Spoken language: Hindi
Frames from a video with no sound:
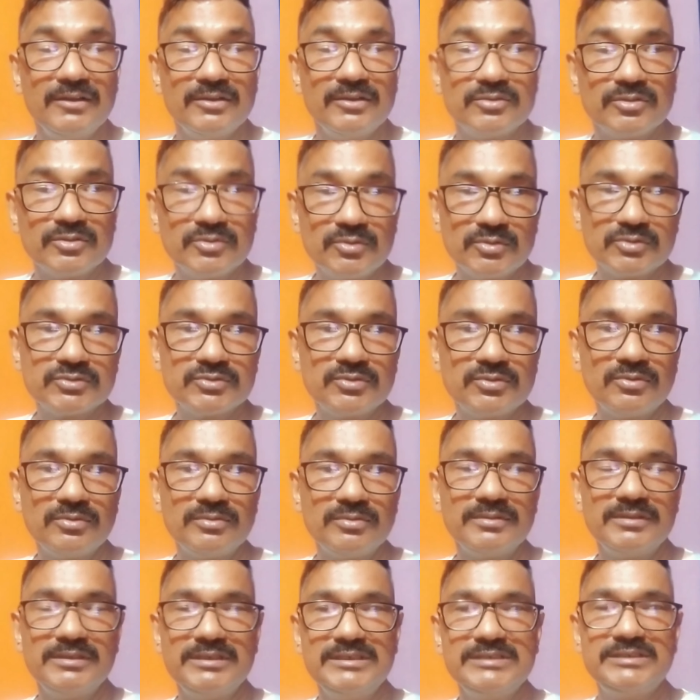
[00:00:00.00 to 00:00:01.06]
तो दोस्तों
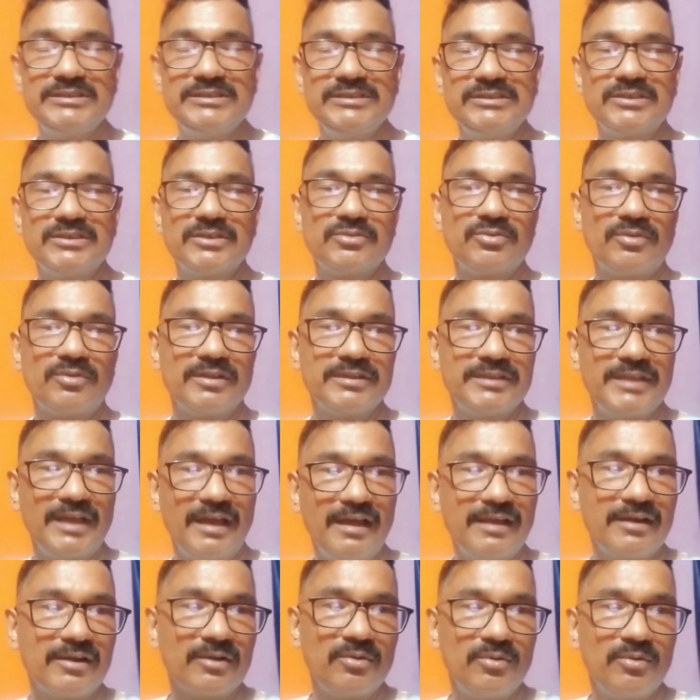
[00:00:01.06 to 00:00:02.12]
इस चीज़ का थोड़ा
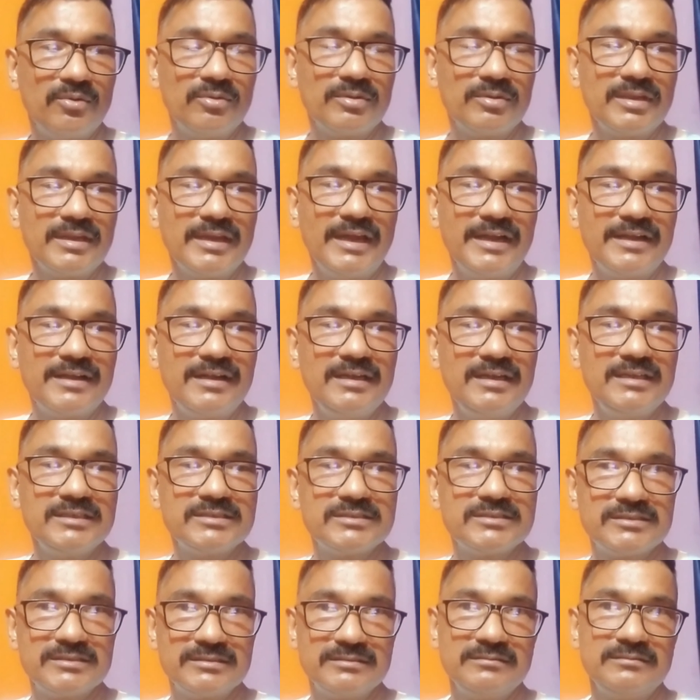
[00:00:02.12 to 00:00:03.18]
ध्यान रखो कि
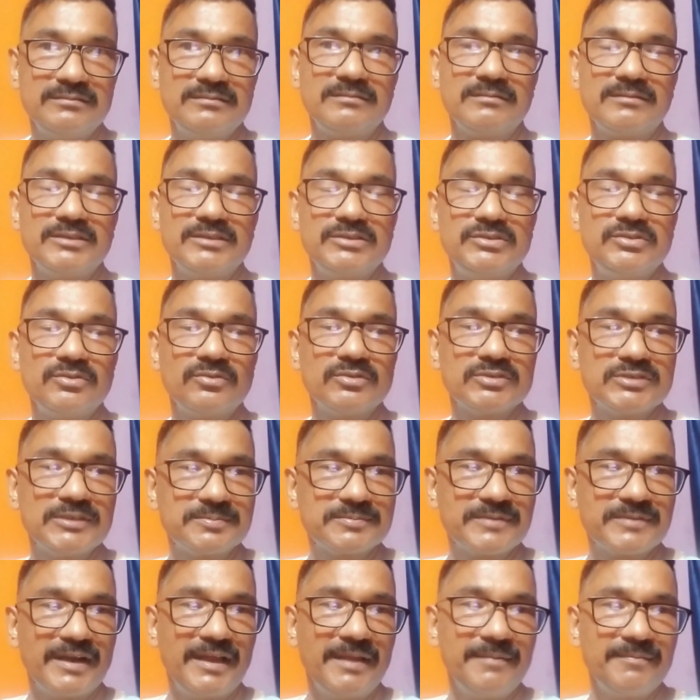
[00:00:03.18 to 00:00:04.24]
एटलीस्ट किसी को
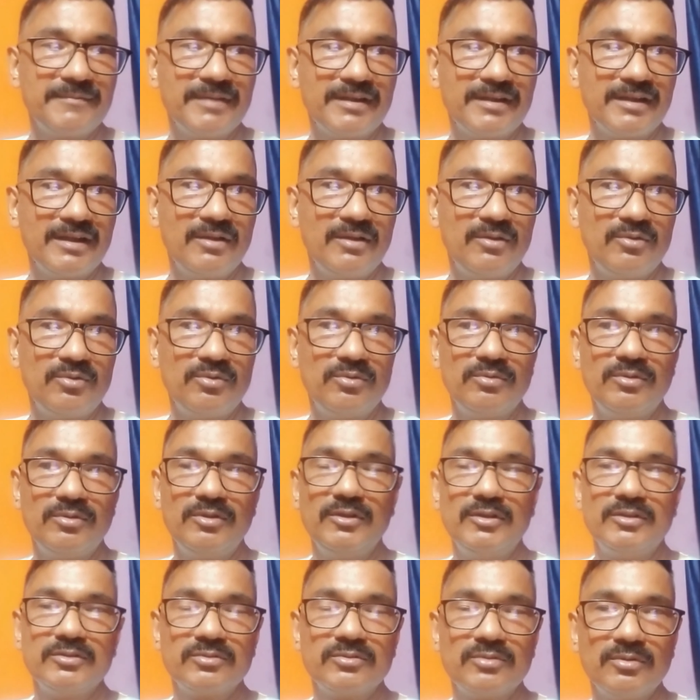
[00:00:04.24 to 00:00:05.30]
सब्सक्राइब करना हो
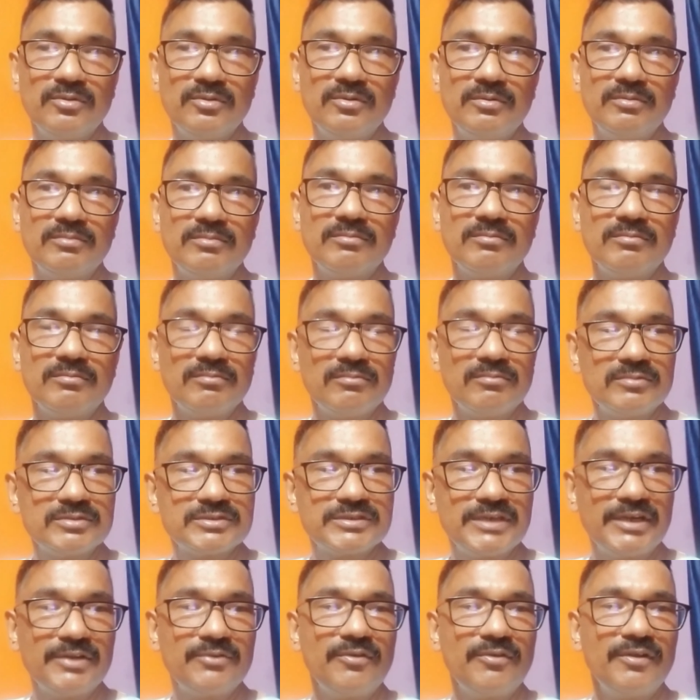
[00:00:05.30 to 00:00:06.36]
तो
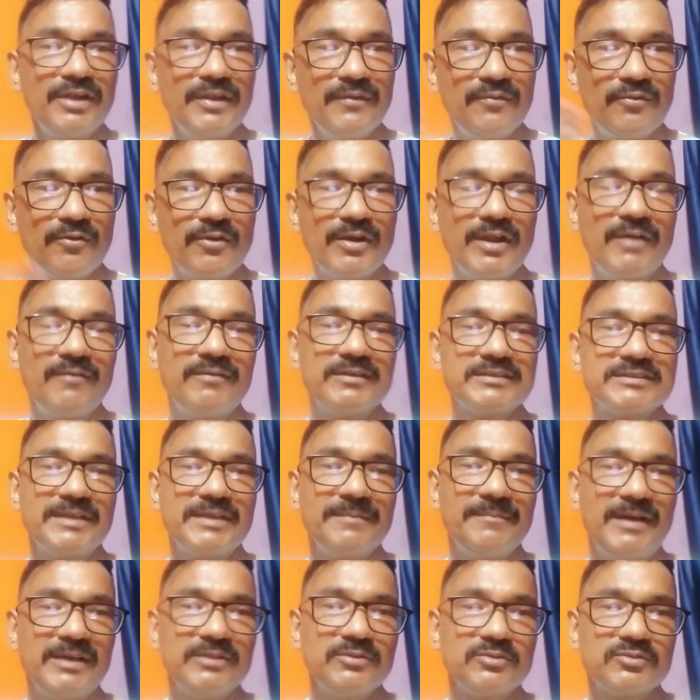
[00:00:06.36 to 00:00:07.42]
उसके 24 फोर आवर्स के
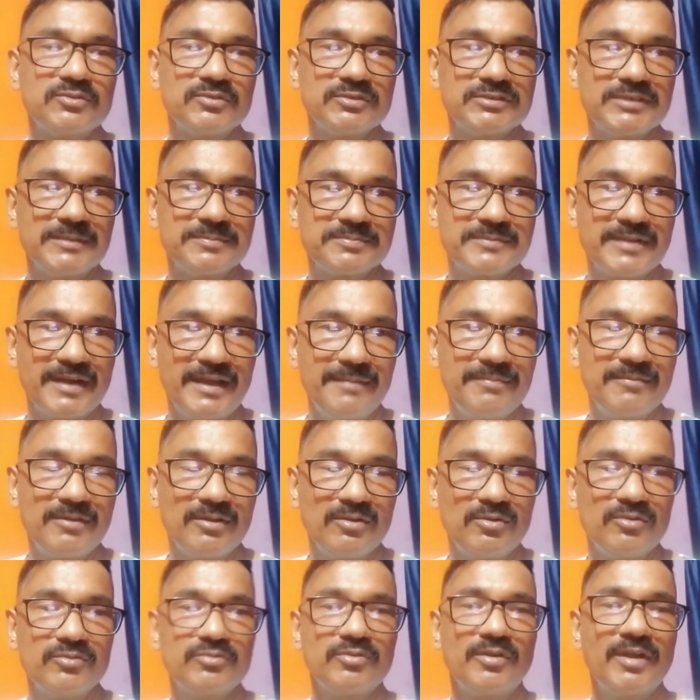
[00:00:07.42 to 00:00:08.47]
बाद उसको सब्सक्राइब कर
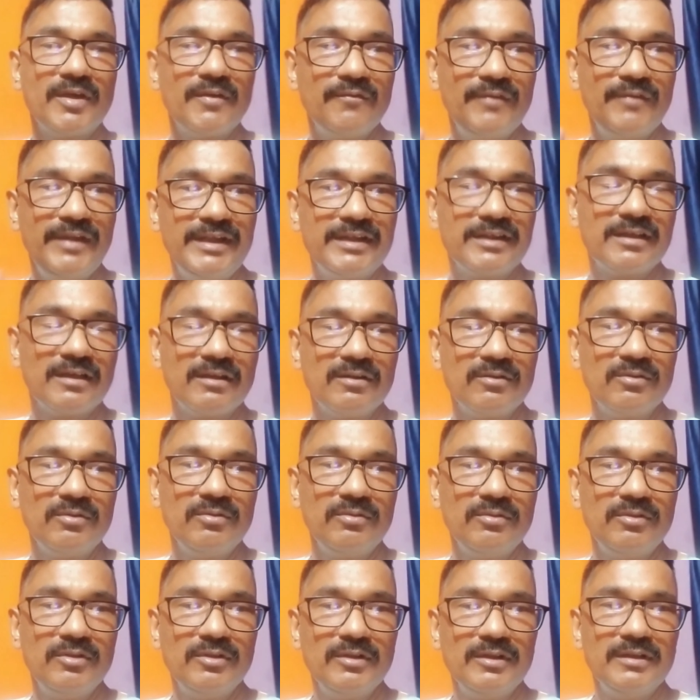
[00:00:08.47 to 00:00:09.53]
लो थोड़ा वेट कर लो
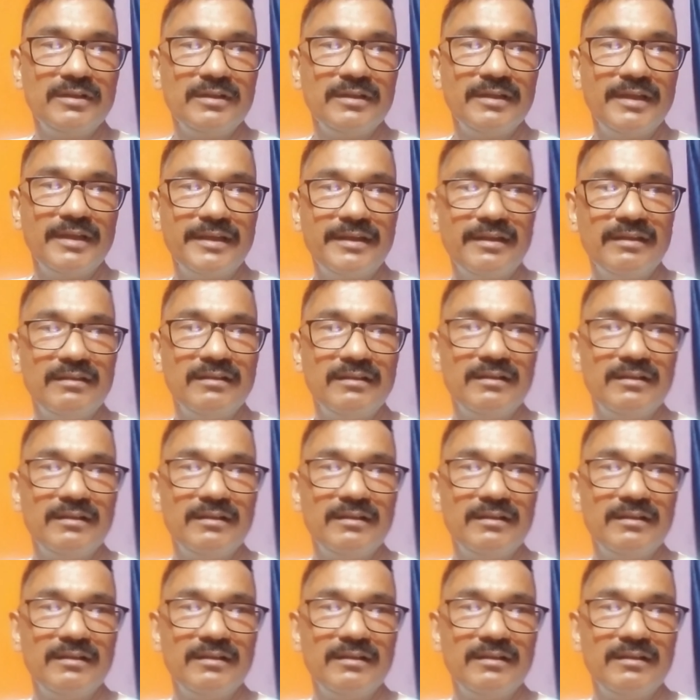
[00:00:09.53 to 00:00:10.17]
है ना